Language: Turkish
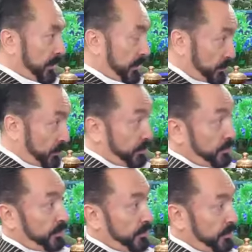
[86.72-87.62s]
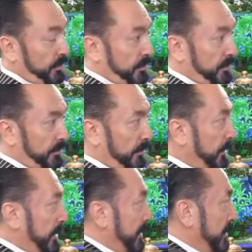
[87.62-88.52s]
Yani çok zordur.
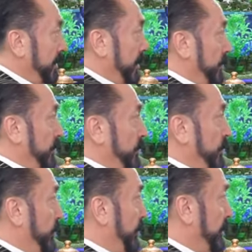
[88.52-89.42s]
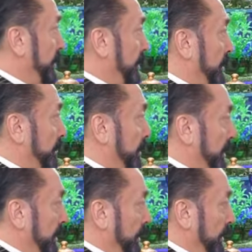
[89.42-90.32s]
Ne desin ya şimdi Cumhurbaşkanı adam?
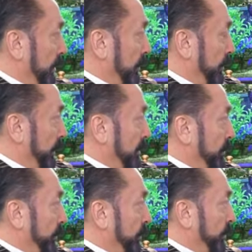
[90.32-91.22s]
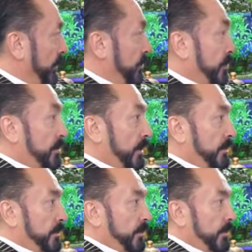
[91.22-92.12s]
Efendim mikrofon açıyor
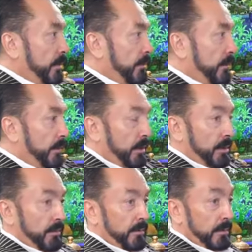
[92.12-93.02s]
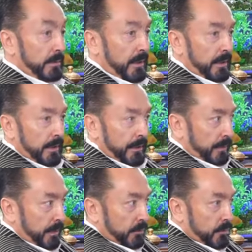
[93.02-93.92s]
çalışmıyor bilmem ne araba bilmem.
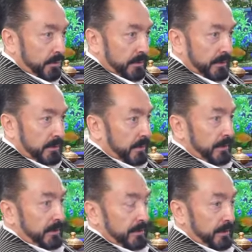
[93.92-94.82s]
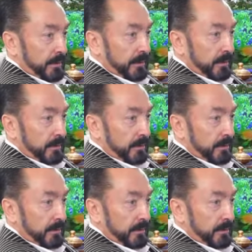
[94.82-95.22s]
Yani bu çok sıkıcı ne desin yani?